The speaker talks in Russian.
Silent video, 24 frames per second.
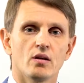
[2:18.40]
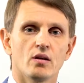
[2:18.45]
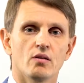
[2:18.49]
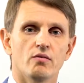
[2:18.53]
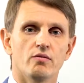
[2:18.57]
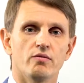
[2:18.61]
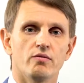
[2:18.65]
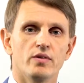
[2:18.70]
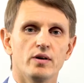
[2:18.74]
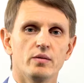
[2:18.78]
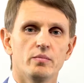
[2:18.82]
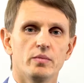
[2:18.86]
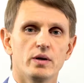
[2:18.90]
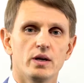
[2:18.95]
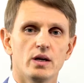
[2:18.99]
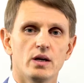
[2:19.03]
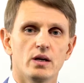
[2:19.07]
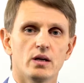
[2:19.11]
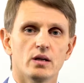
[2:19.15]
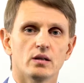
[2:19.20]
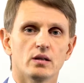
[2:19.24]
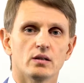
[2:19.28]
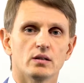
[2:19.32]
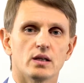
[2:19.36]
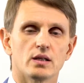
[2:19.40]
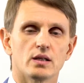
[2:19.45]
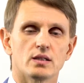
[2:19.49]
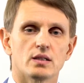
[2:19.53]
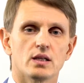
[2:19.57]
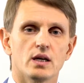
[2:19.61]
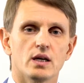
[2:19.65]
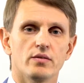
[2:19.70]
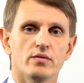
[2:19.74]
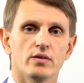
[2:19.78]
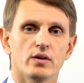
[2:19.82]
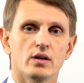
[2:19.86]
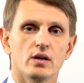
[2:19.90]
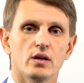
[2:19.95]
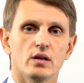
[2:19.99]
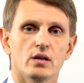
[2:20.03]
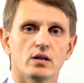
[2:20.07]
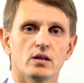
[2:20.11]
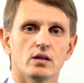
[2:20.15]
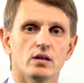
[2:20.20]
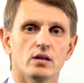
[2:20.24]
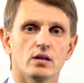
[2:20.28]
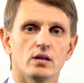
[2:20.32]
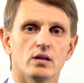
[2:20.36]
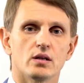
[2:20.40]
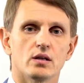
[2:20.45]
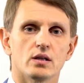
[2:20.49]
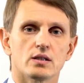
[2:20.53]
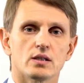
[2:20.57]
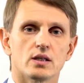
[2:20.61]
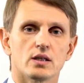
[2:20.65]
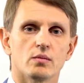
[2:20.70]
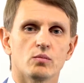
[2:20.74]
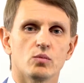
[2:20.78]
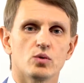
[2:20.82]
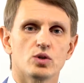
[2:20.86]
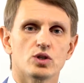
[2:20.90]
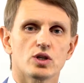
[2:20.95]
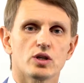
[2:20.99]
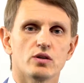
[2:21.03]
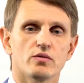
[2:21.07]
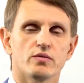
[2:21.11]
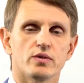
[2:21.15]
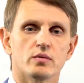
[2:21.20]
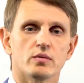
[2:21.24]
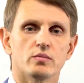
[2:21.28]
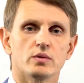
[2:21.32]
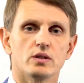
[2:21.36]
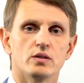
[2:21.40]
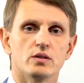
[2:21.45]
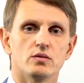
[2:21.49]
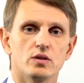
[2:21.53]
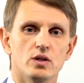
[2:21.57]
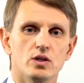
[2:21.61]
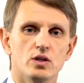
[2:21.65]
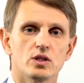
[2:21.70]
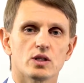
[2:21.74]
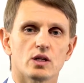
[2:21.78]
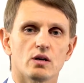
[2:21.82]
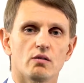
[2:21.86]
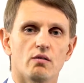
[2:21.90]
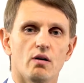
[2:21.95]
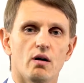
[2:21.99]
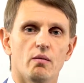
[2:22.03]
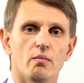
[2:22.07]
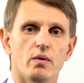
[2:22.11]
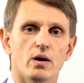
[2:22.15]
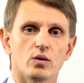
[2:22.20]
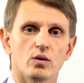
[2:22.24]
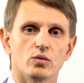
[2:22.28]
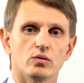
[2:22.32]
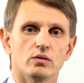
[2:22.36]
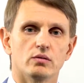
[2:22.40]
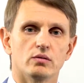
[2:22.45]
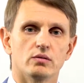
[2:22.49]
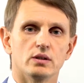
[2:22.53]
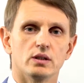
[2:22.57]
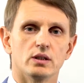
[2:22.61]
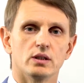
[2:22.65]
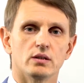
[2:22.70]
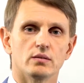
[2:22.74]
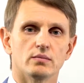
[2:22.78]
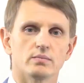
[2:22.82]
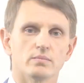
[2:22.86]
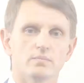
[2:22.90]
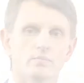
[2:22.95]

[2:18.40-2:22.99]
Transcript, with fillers: в выборе, доставке и растаможке фармацевтического оборудования.